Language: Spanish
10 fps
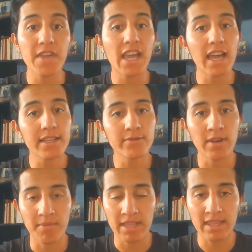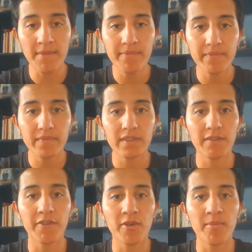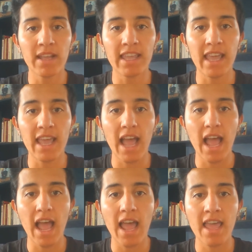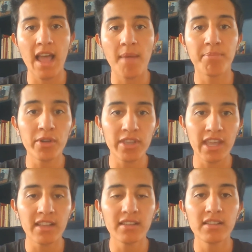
fijarse una meta de forma que apoyen